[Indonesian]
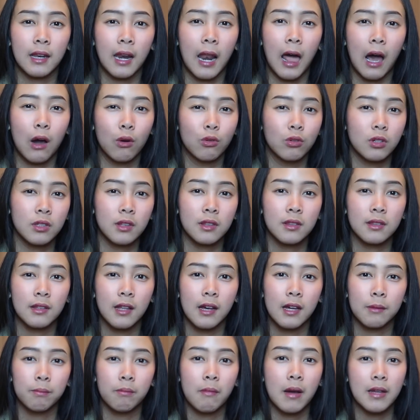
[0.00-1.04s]
laut
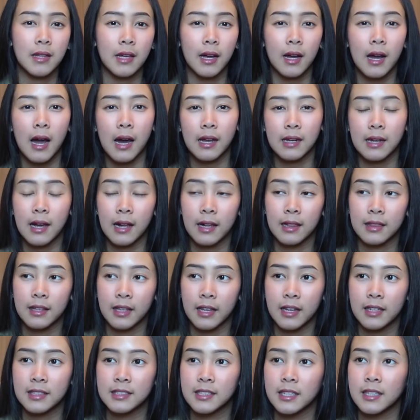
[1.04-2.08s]
dan banyak
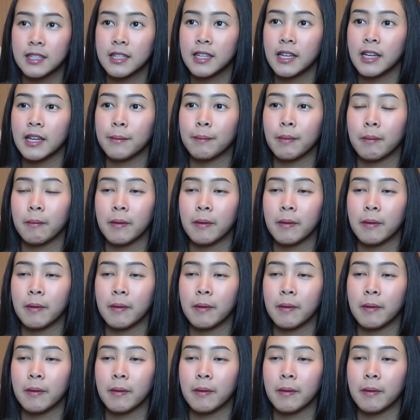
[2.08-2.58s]
kanalnya jadi